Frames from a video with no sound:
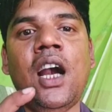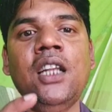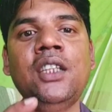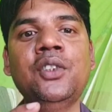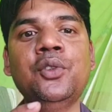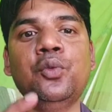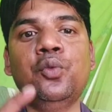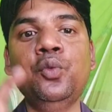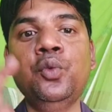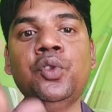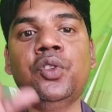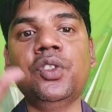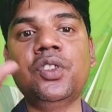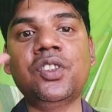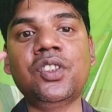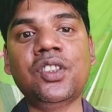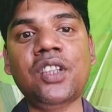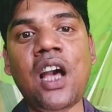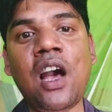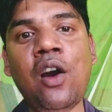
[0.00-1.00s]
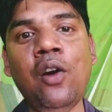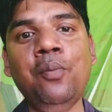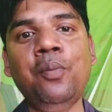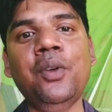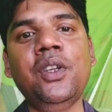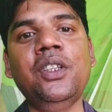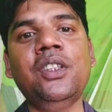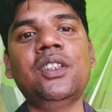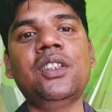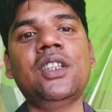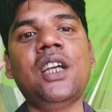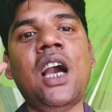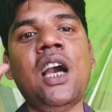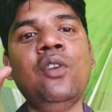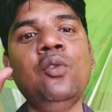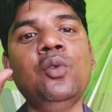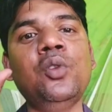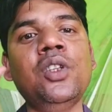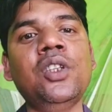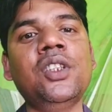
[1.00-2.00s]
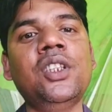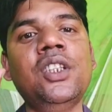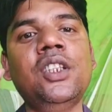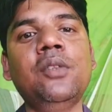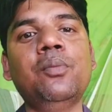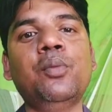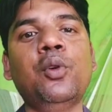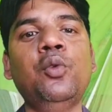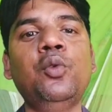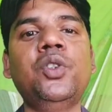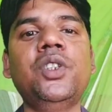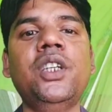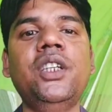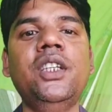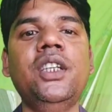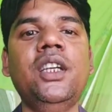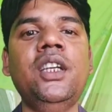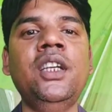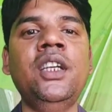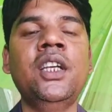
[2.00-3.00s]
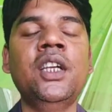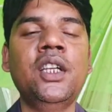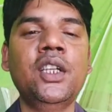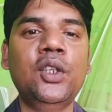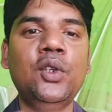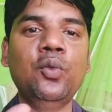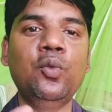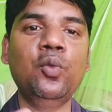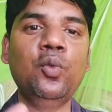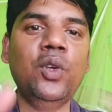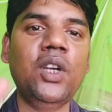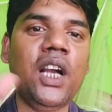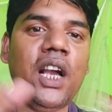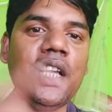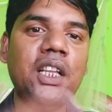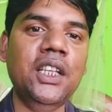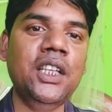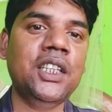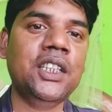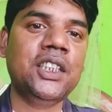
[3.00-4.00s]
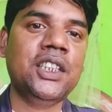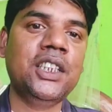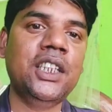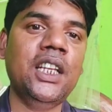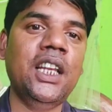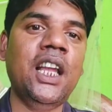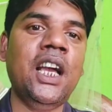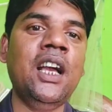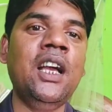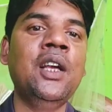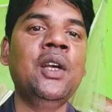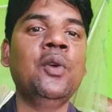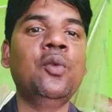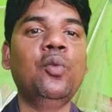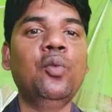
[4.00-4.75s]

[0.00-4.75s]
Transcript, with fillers: आज उस साहब के कानों तक जे की पहुंच गई है कि उनका एक चेला